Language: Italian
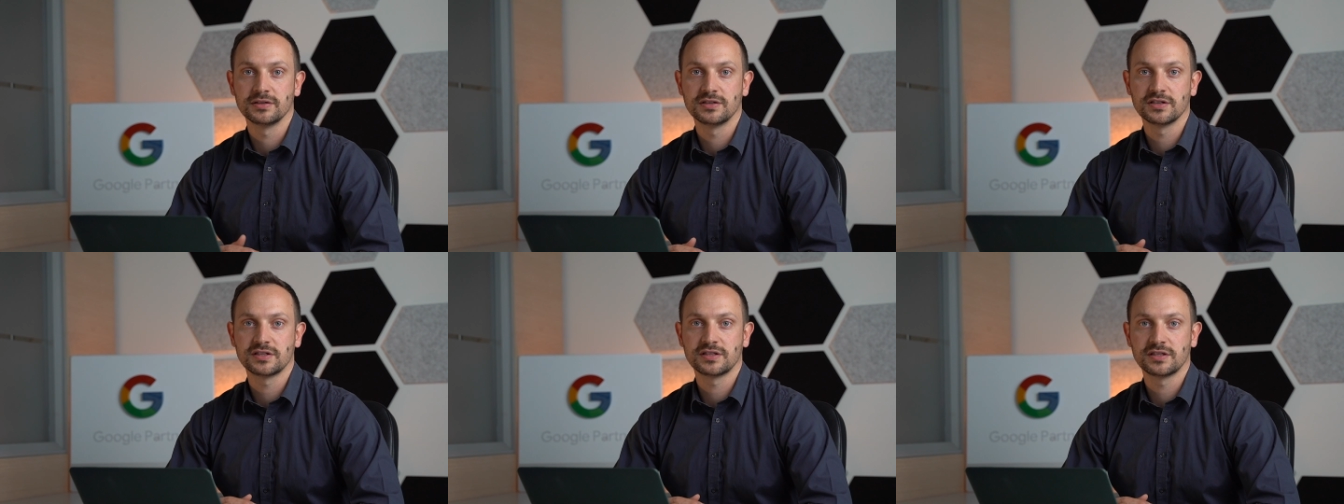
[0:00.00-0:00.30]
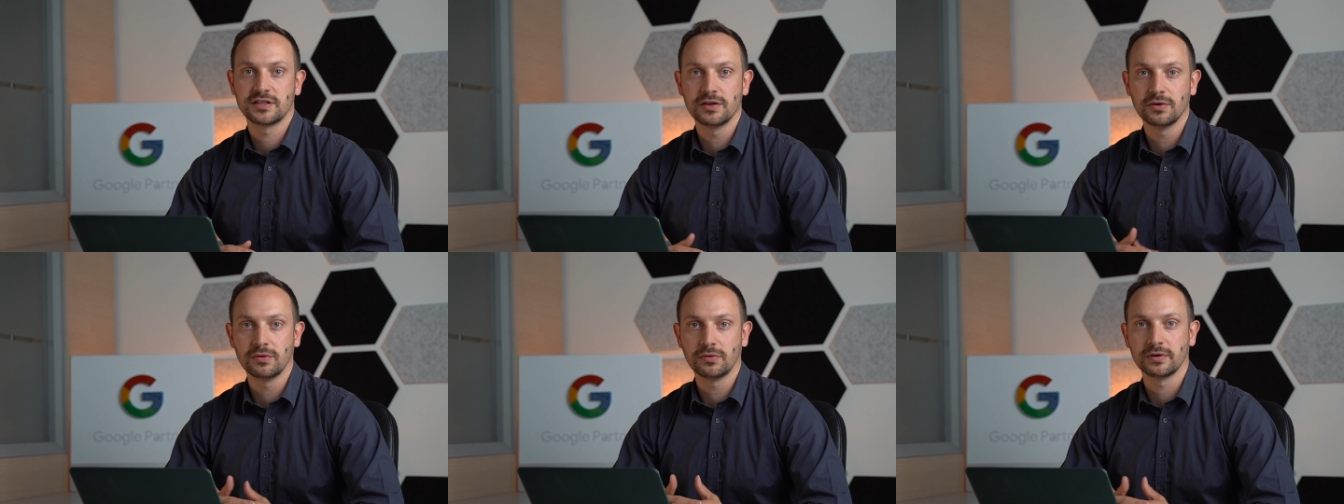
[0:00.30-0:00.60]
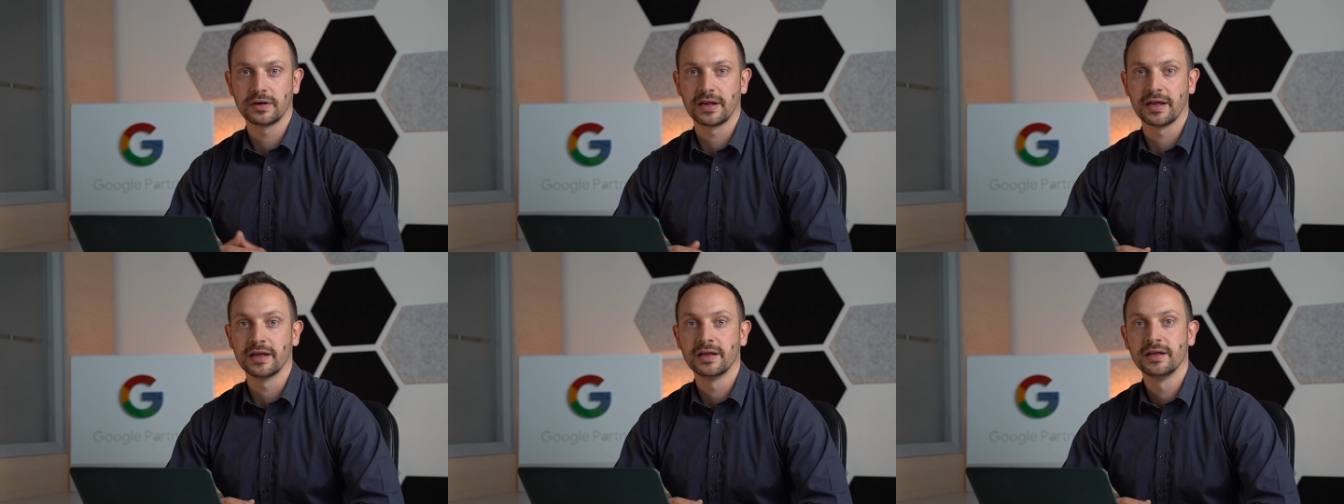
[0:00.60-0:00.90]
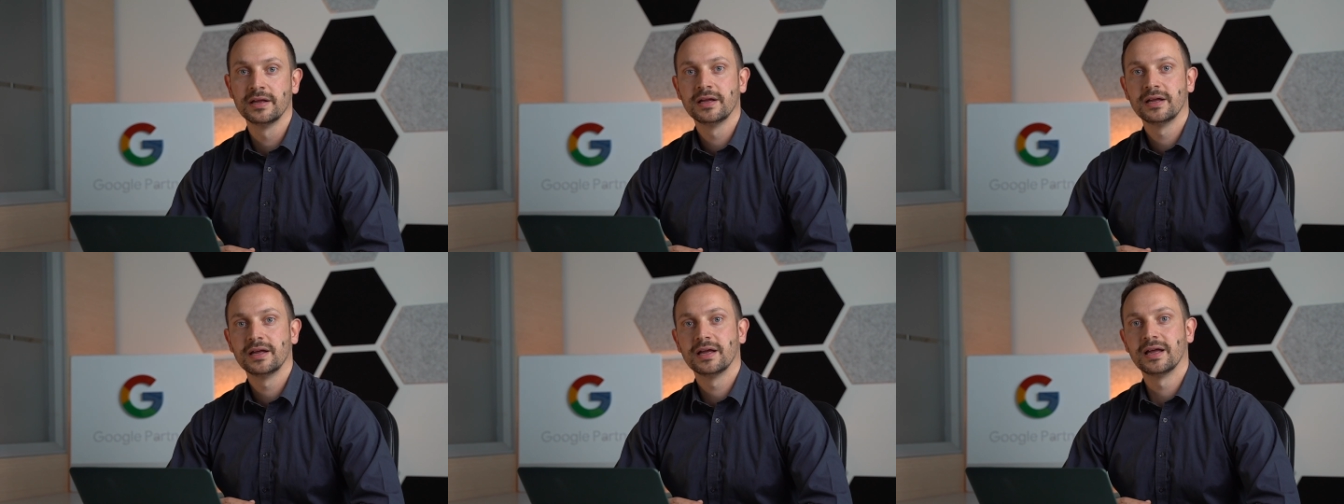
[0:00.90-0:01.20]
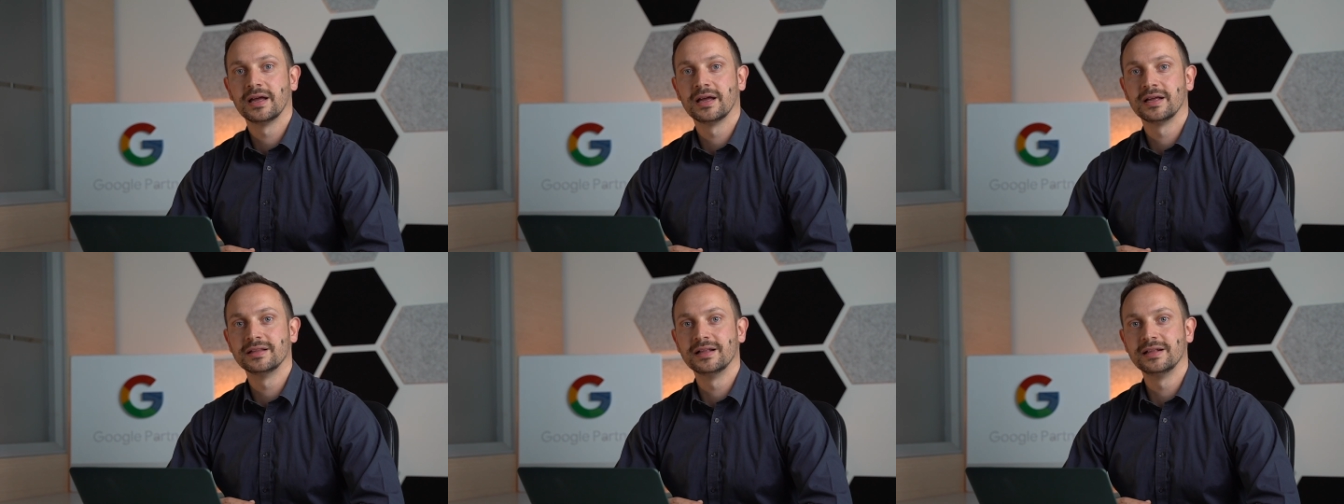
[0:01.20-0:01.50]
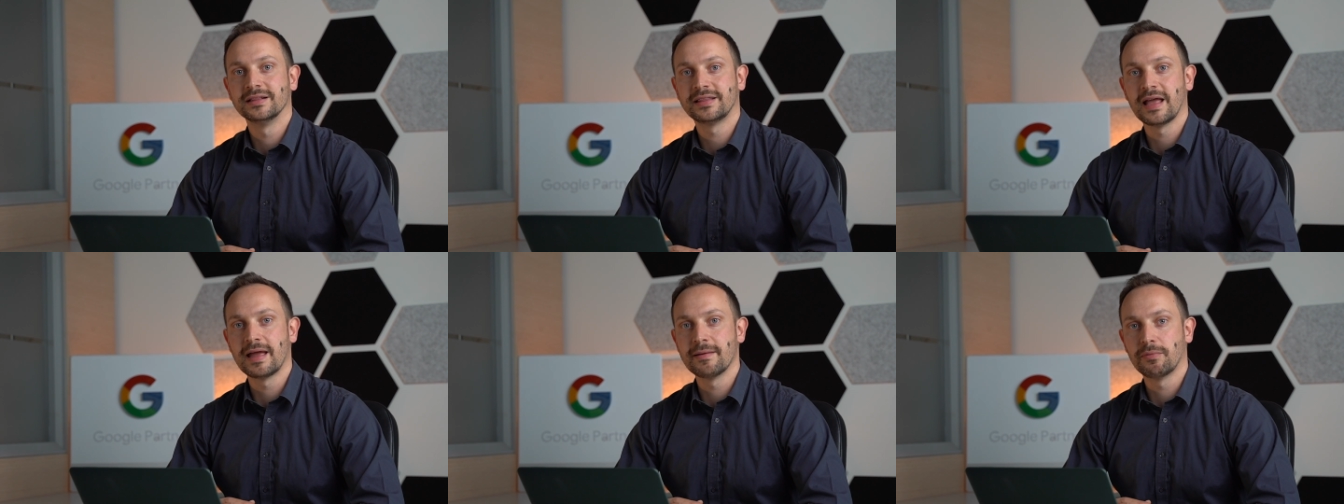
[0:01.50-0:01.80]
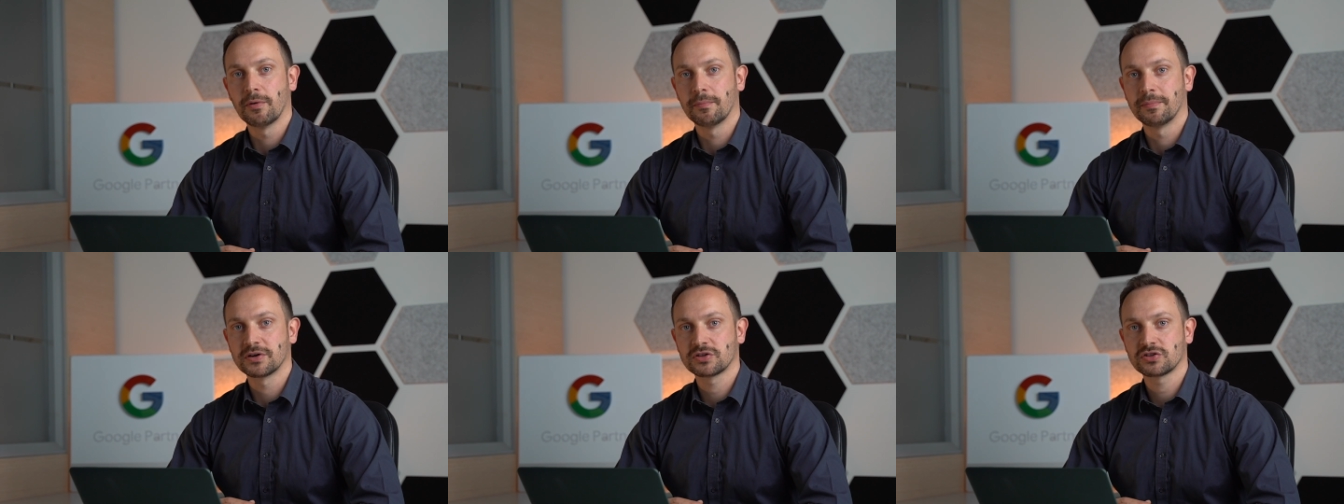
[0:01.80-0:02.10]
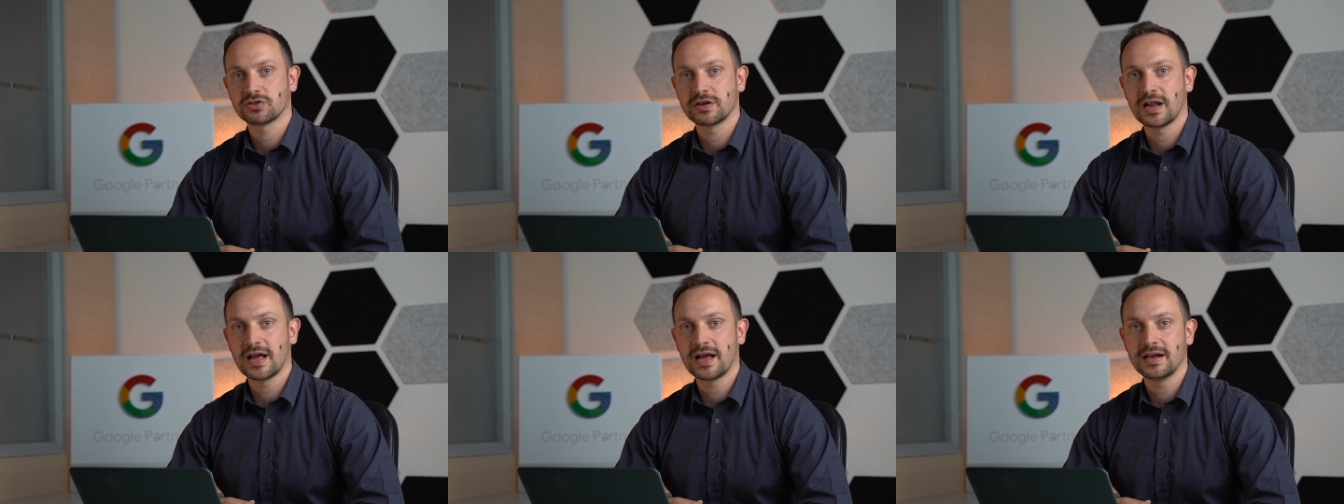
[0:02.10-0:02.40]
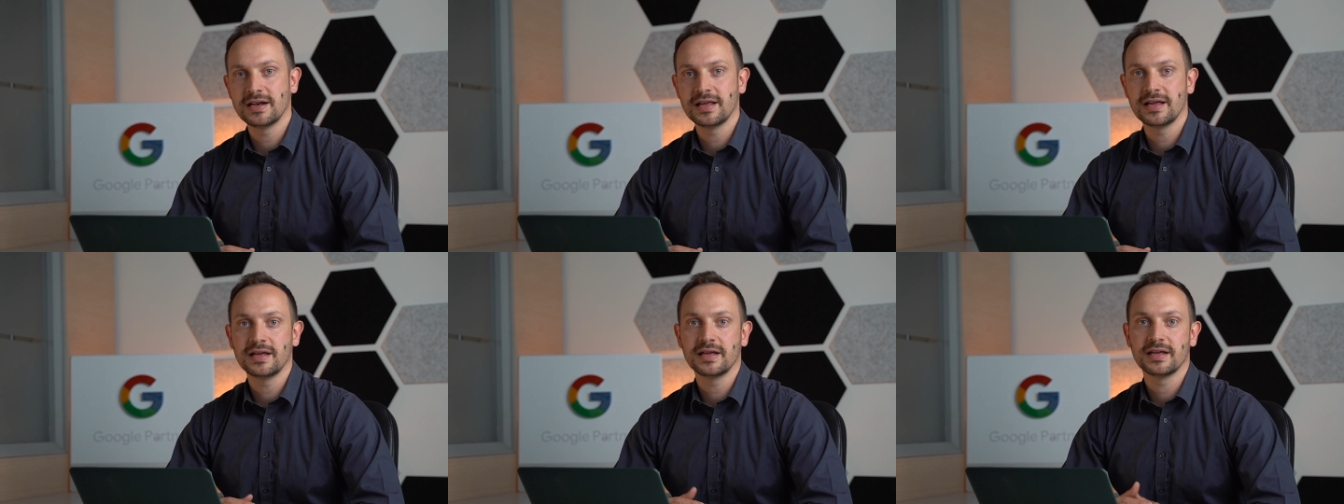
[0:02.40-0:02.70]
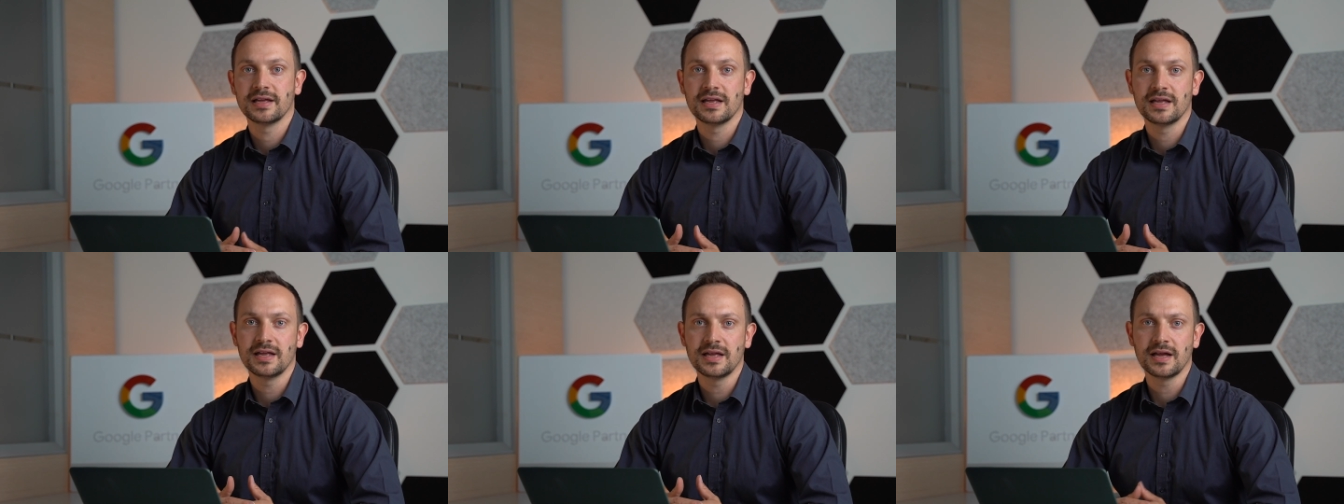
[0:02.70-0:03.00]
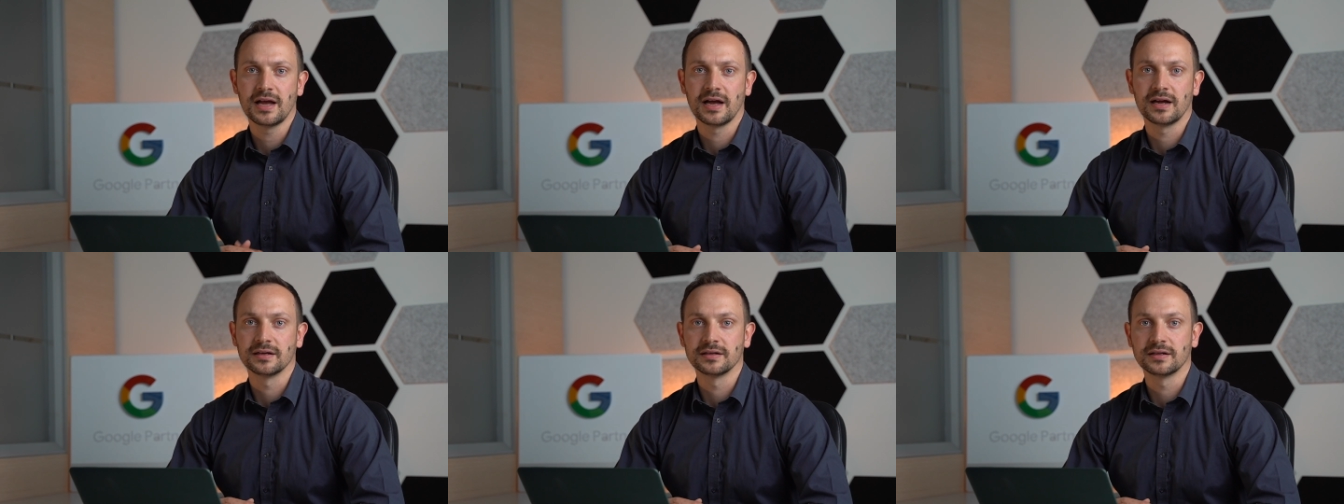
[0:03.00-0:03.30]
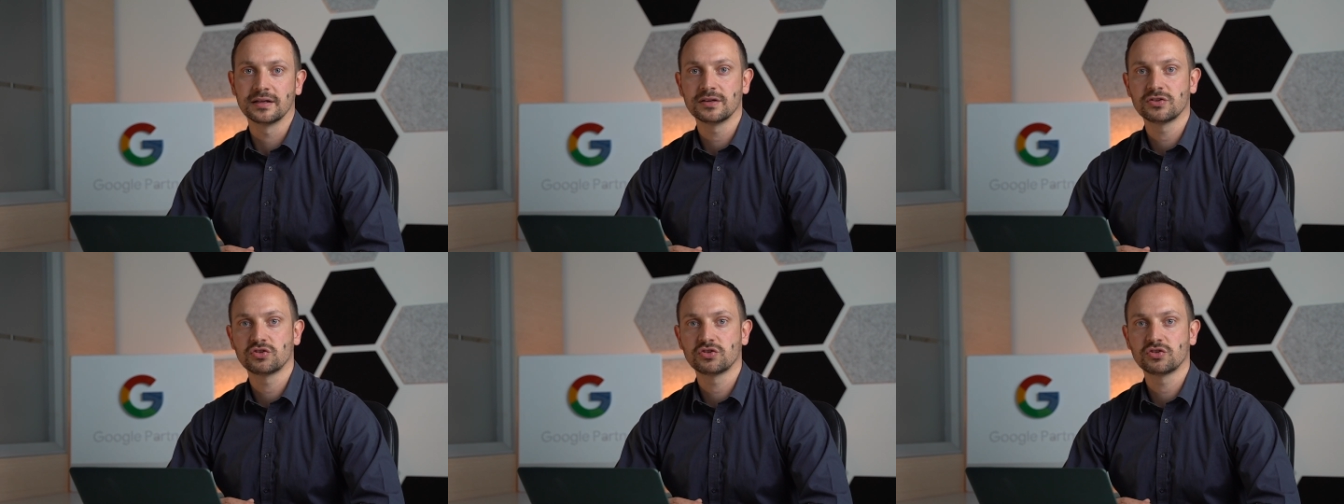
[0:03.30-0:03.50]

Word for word: gestione eh, del tempo personale e anche